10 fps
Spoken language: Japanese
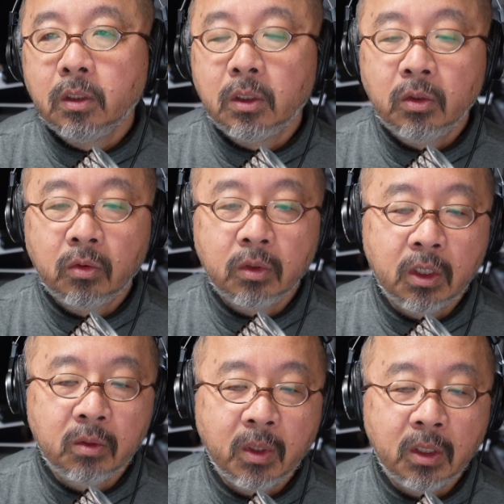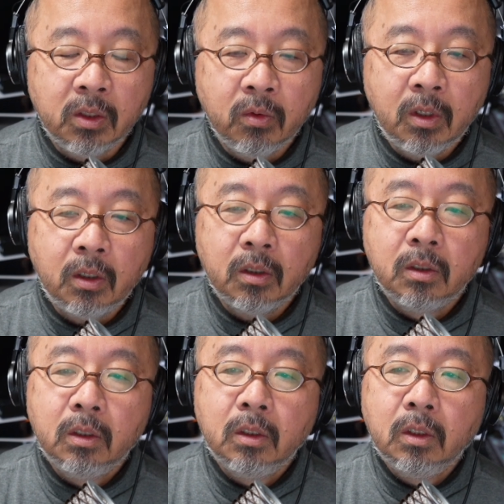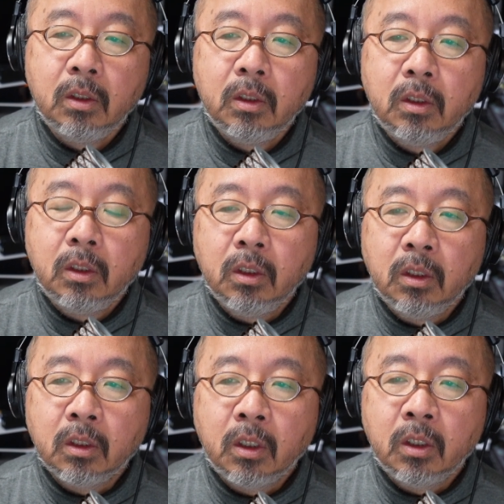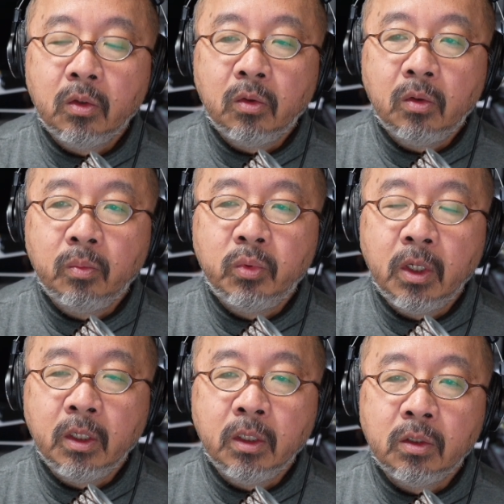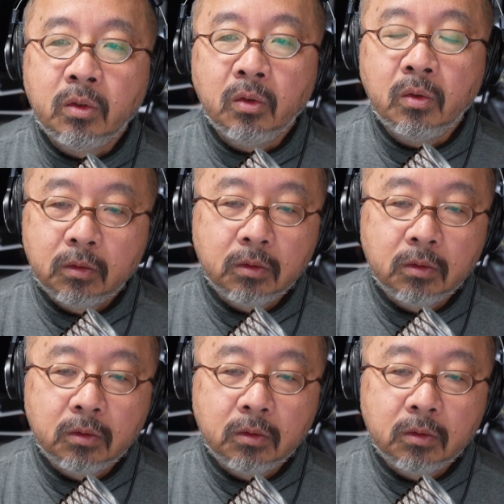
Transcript: 昨日寝る前には、えー、彼のプレイリスト